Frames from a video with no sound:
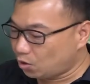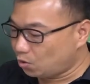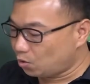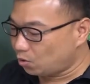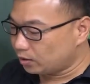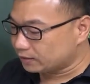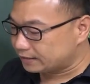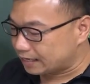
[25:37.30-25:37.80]

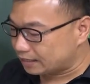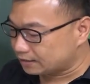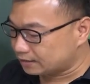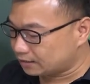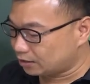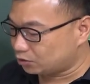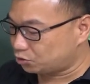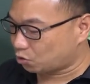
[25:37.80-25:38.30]
若将
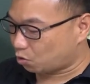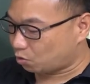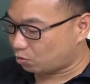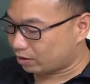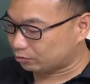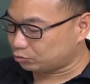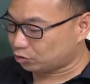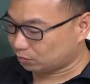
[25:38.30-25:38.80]
这九
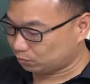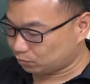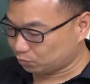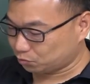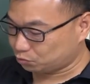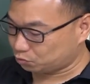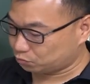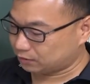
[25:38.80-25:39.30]
块全
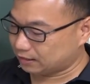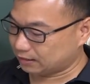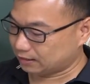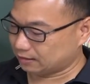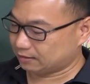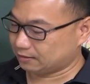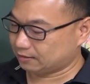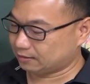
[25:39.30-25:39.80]
部组
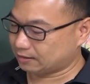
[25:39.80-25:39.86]
合，